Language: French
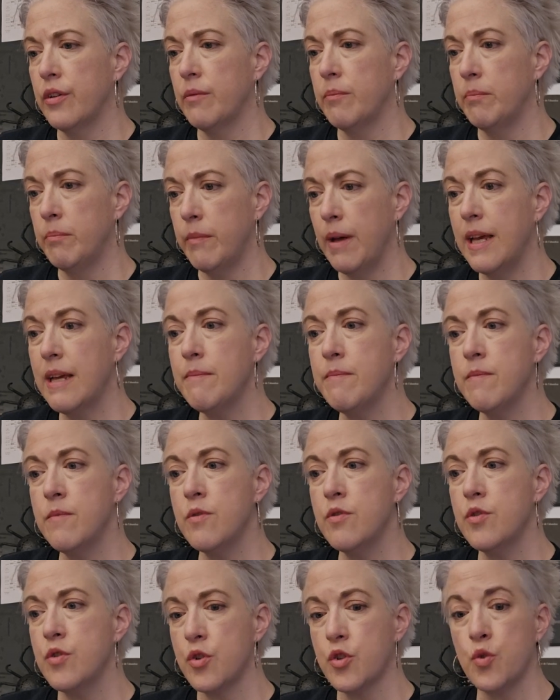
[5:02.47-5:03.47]
même
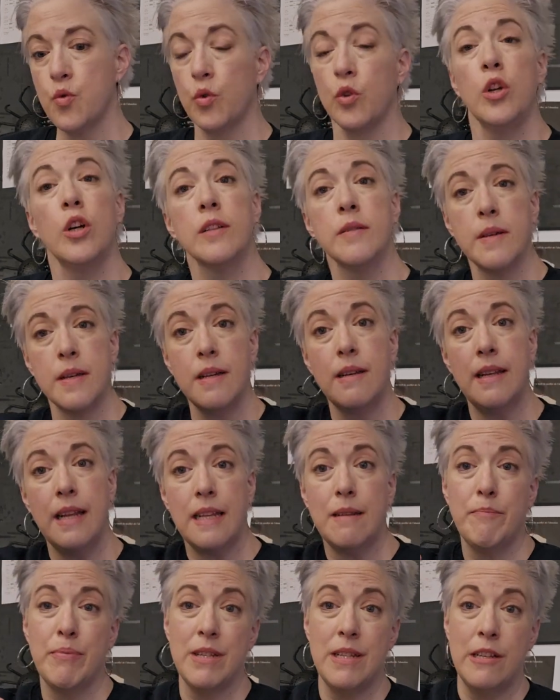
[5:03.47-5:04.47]
ce jour-là,
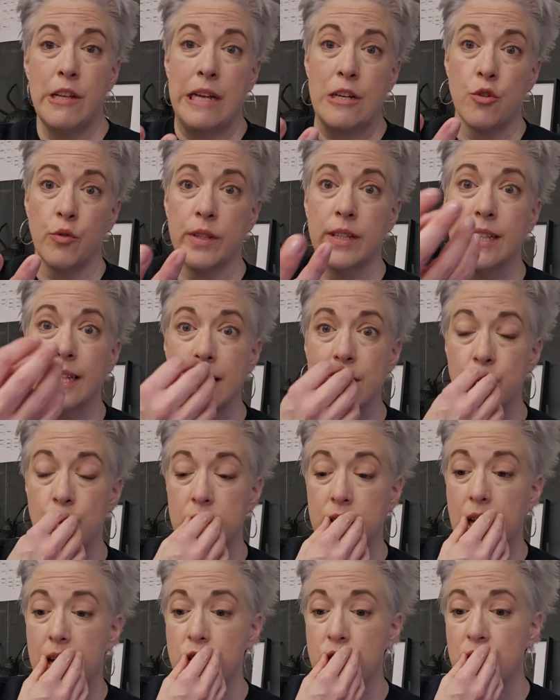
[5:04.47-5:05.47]
puis la journée de
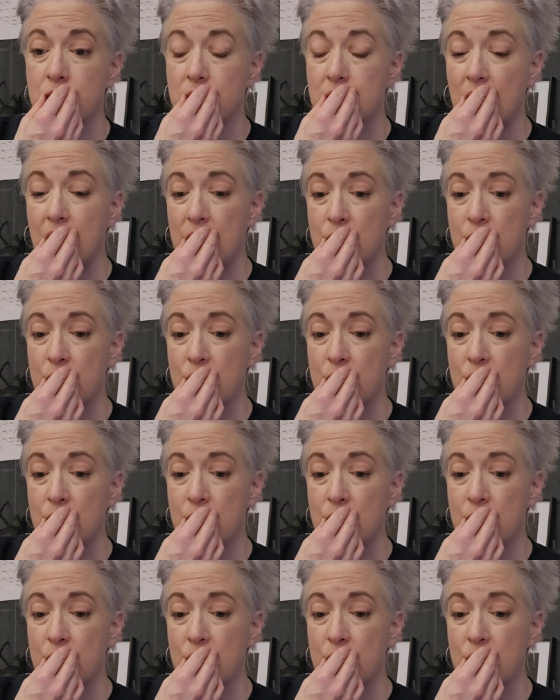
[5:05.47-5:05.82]
réseautage, c'était